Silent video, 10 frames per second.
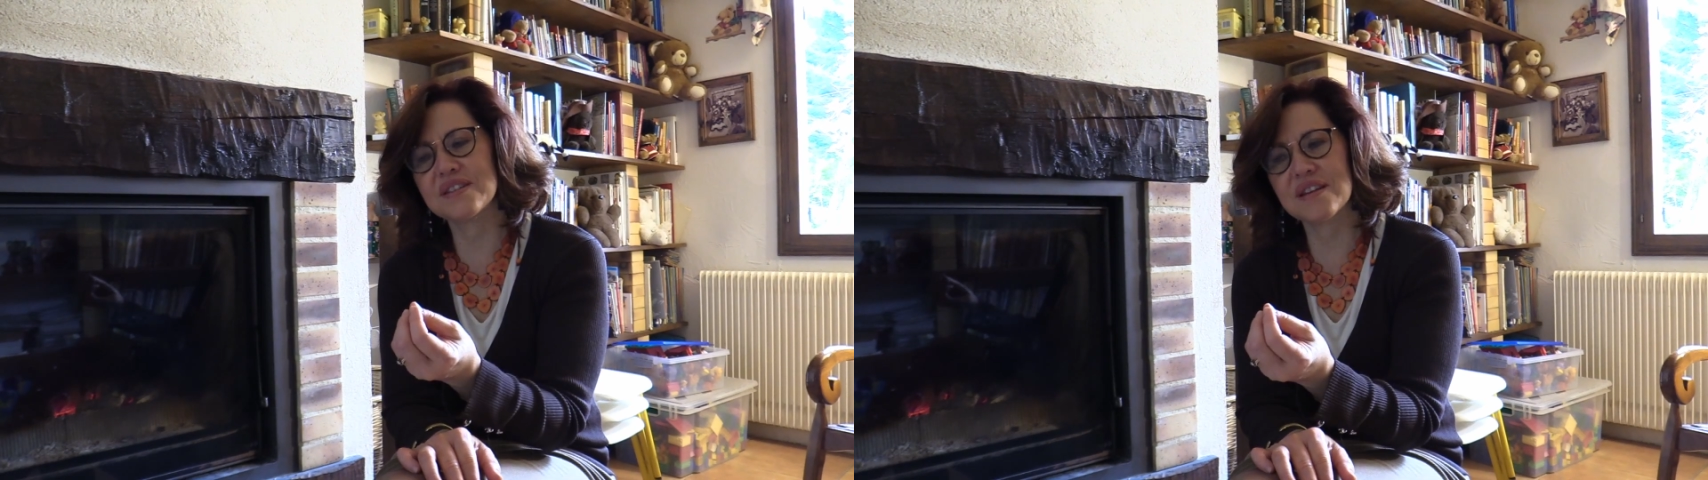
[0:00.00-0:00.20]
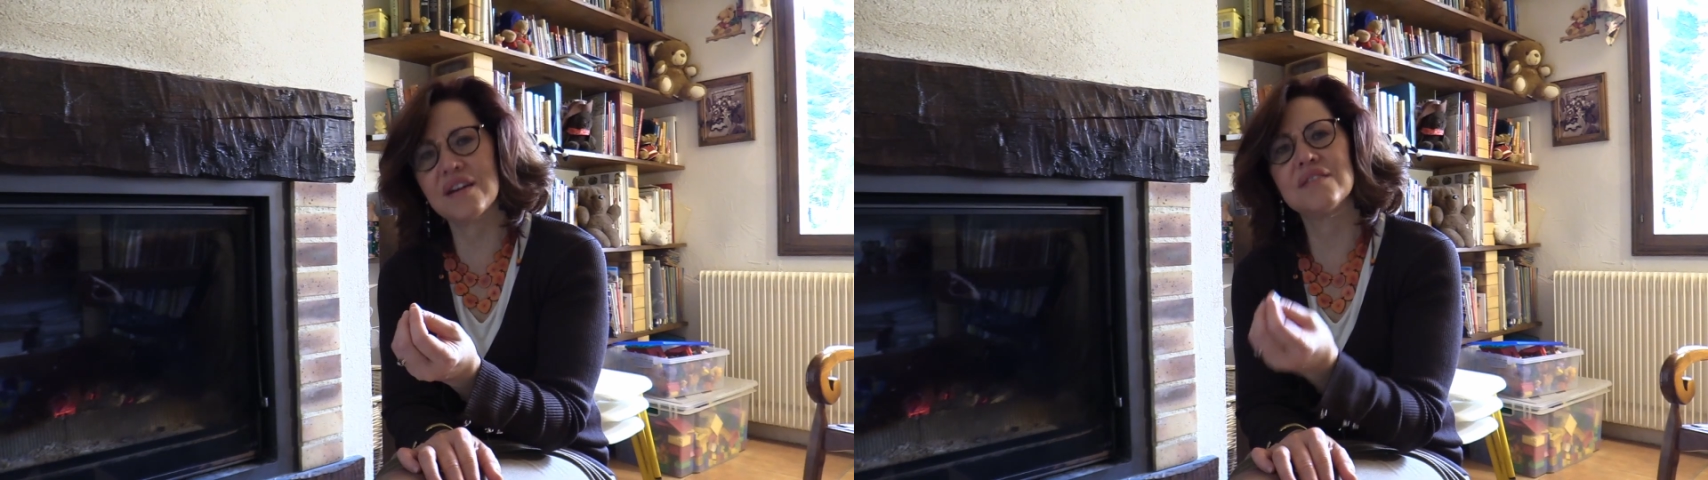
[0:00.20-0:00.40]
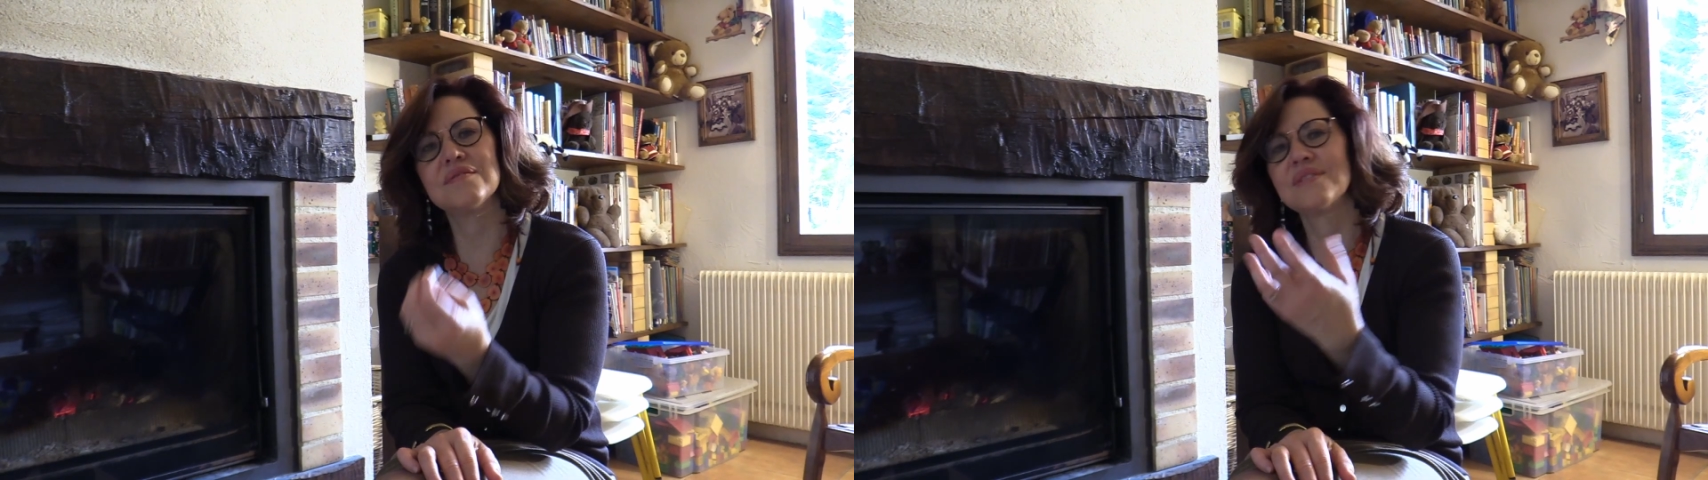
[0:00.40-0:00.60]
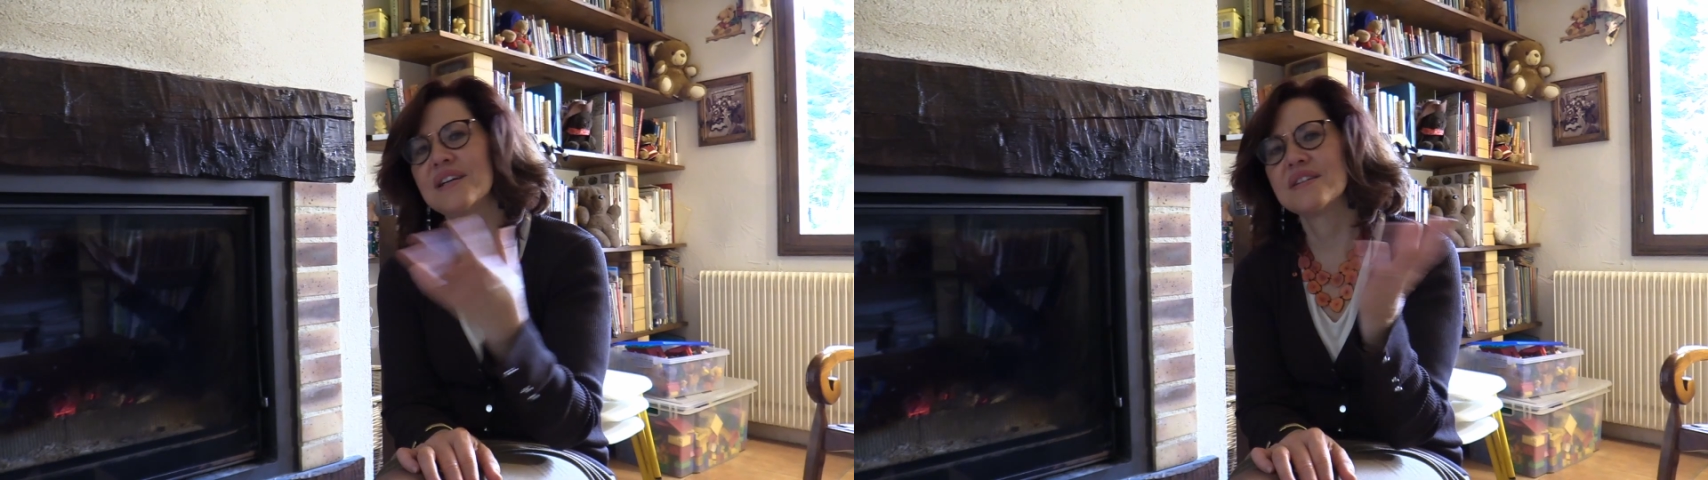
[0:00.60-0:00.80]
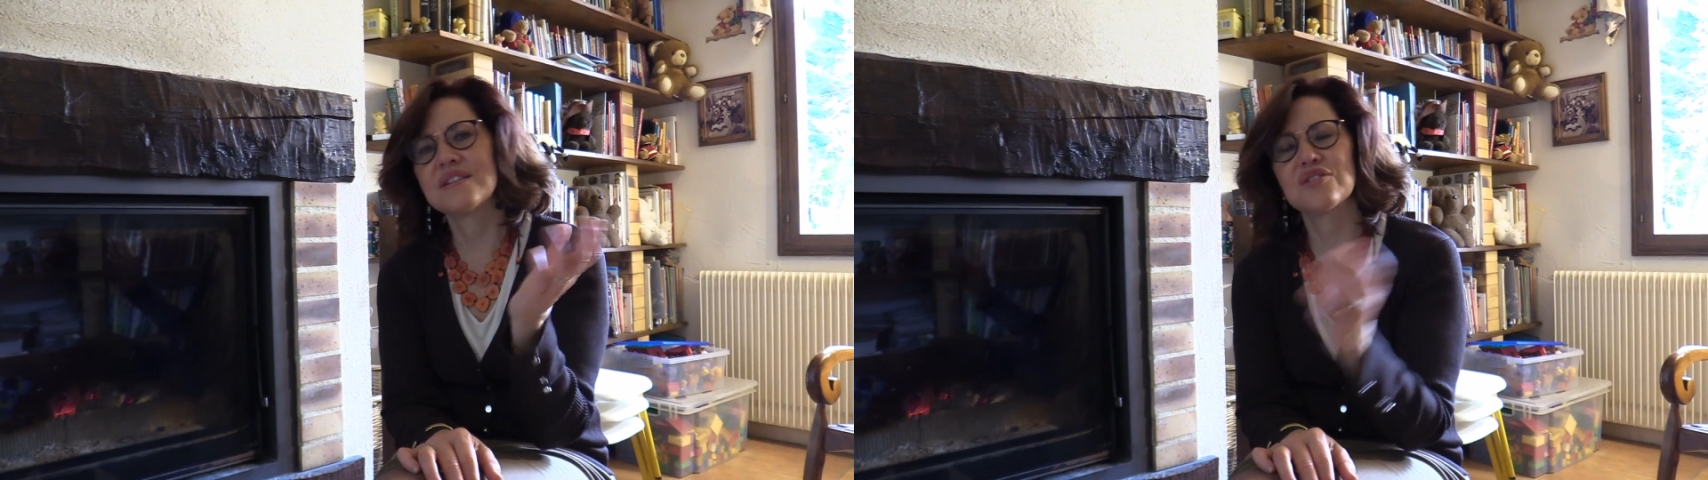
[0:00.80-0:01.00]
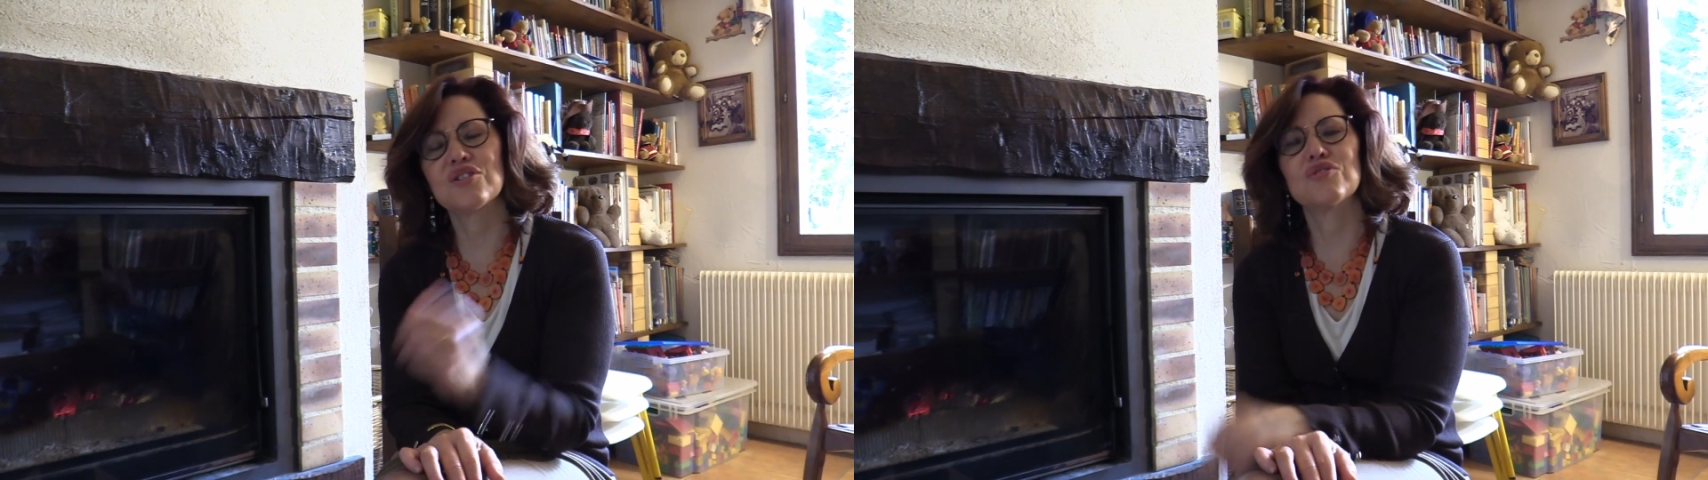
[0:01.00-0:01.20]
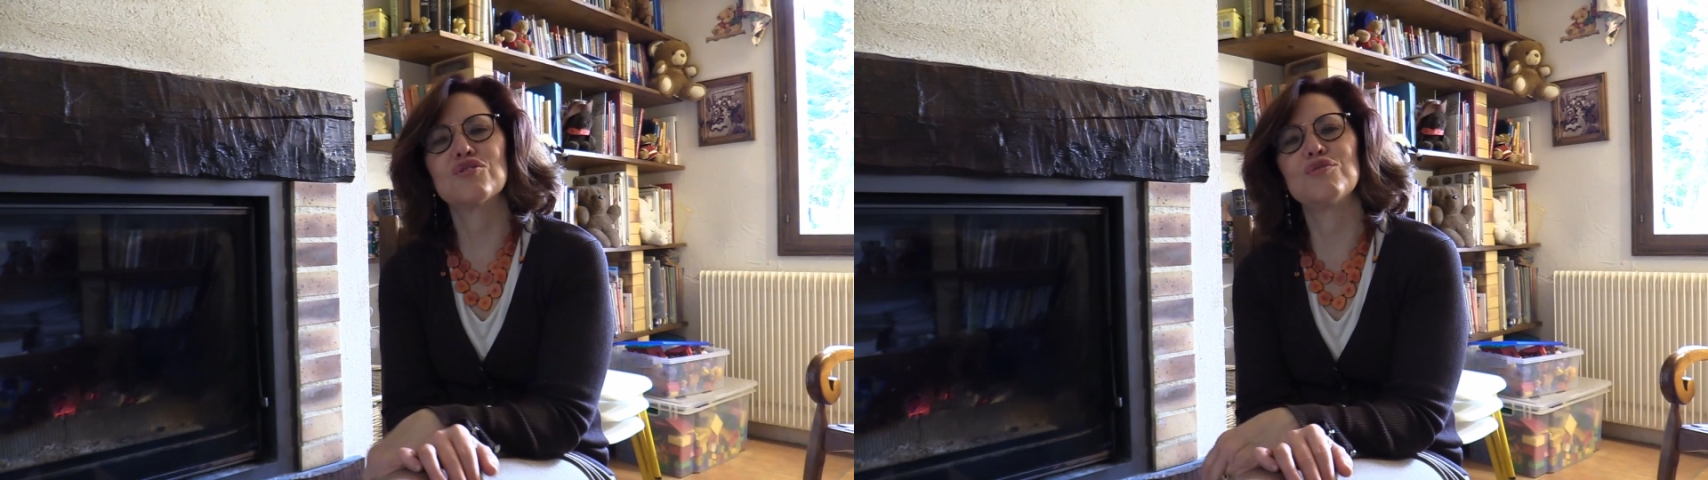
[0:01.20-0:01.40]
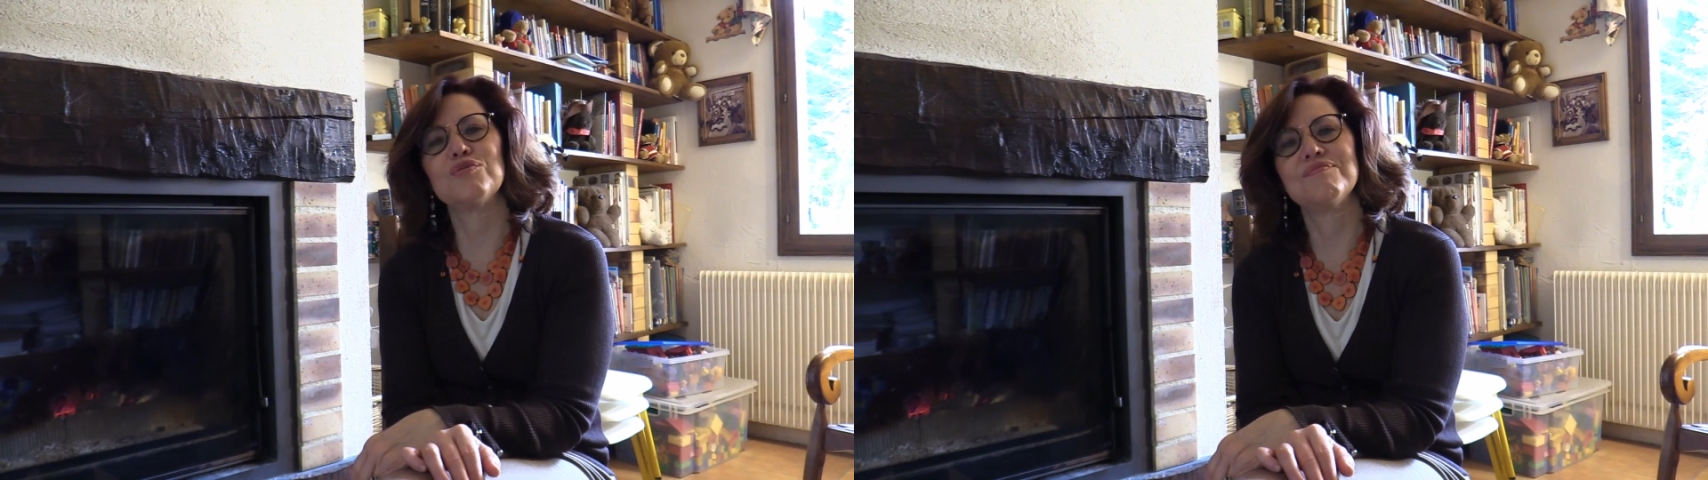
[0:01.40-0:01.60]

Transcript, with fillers: ça, ça change tout.